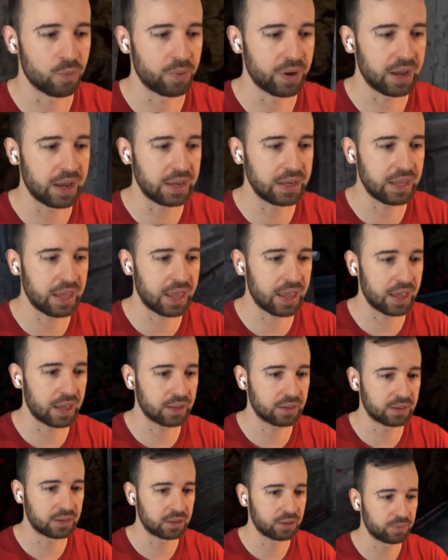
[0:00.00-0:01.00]
бы и
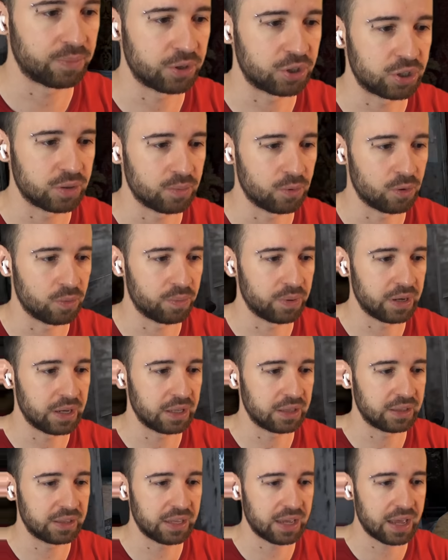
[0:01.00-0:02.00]
нет, почему бы
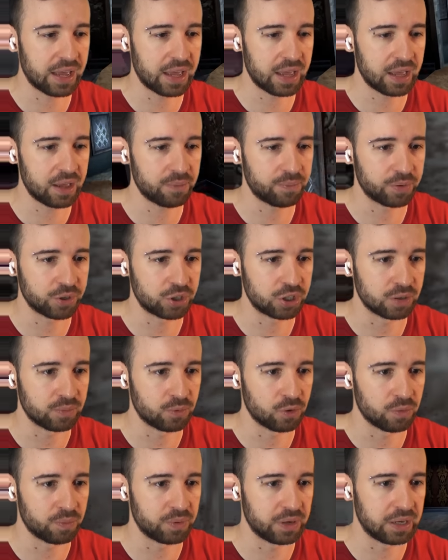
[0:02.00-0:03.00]
и да,
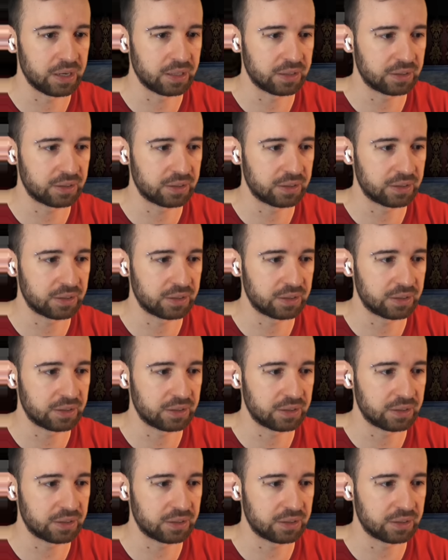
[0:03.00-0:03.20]
почему бы